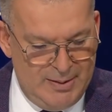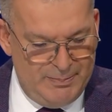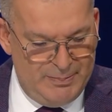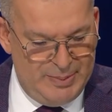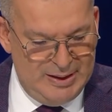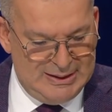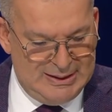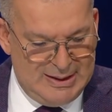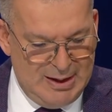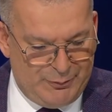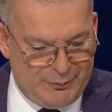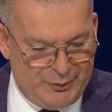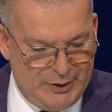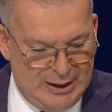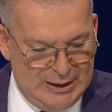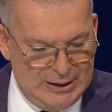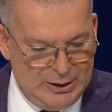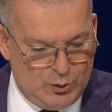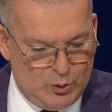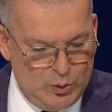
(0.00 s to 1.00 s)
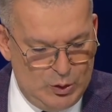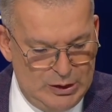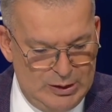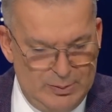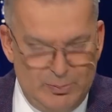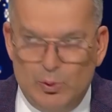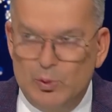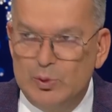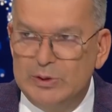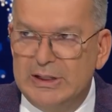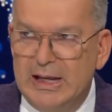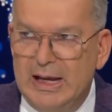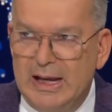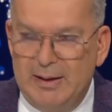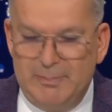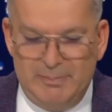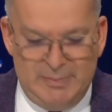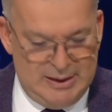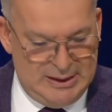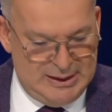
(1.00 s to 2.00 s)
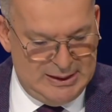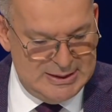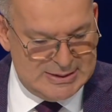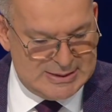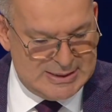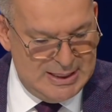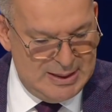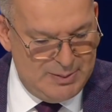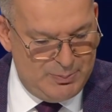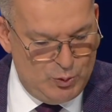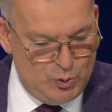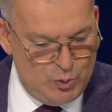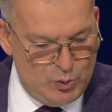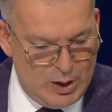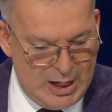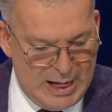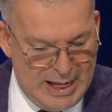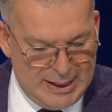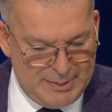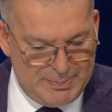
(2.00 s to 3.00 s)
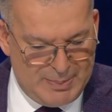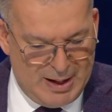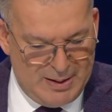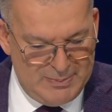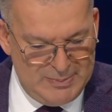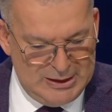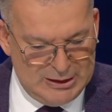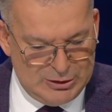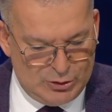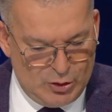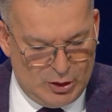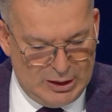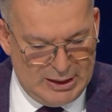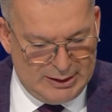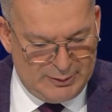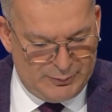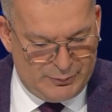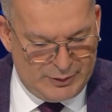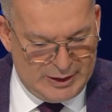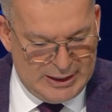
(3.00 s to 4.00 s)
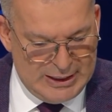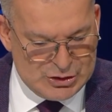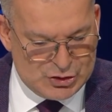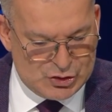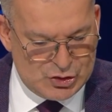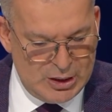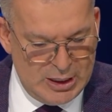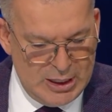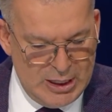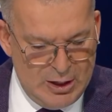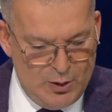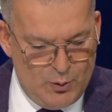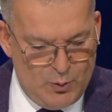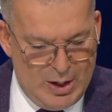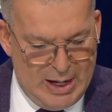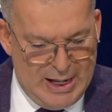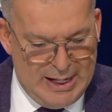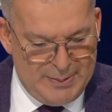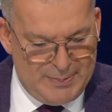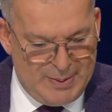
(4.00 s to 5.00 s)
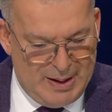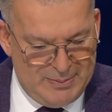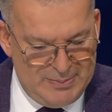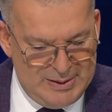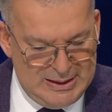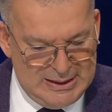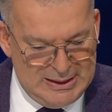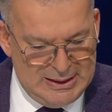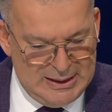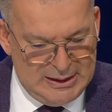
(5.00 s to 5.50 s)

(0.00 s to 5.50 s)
بالدفع لكل مودع من حسابه 400 دولار فريش و400